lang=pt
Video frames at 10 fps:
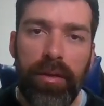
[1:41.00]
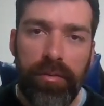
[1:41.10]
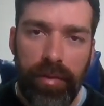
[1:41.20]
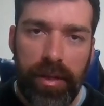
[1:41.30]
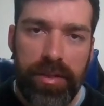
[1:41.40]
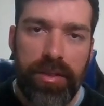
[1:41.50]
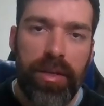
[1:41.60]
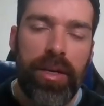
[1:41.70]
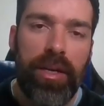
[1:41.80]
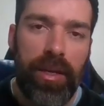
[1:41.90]
faz
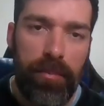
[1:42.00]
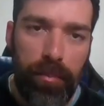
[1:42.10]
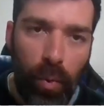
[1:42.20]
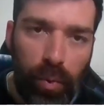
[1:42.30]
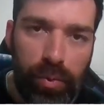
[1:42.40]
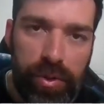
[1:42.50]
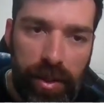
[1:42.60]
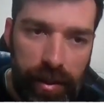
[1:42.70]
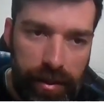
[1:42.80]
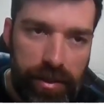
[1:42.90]
em poucos
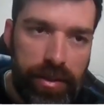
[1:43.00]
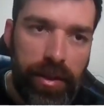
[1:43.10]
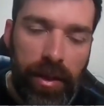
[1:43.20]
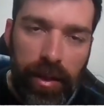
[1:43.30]
cliques.